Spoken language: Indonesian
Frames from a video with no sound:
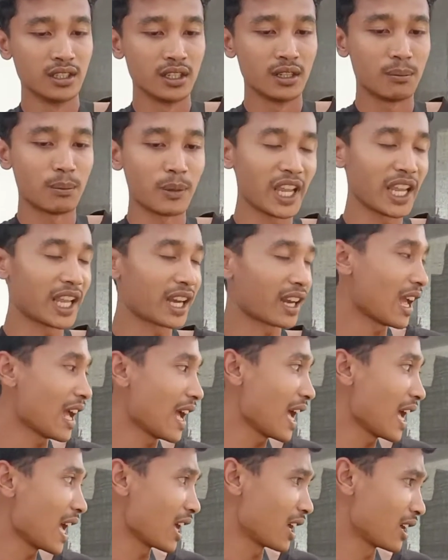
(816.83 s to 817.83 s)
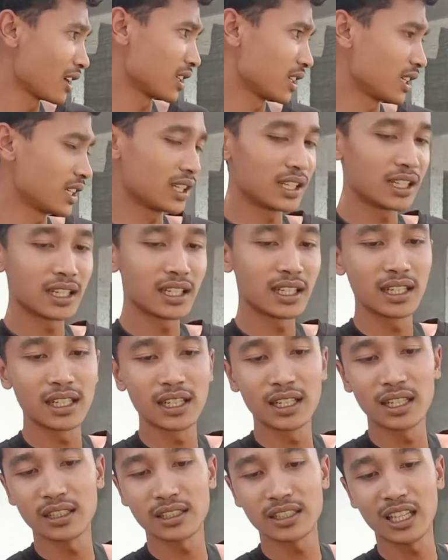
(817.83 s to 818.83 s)
merah ke
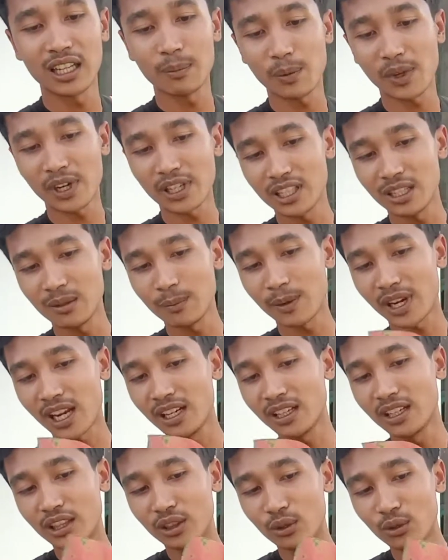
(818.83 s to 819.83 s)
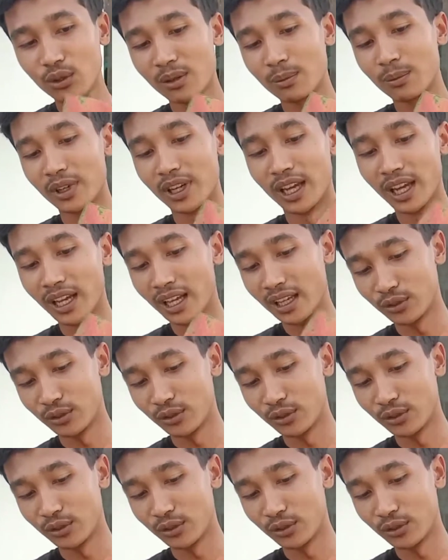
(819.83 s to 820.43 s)
silver silveran gitu ya bunda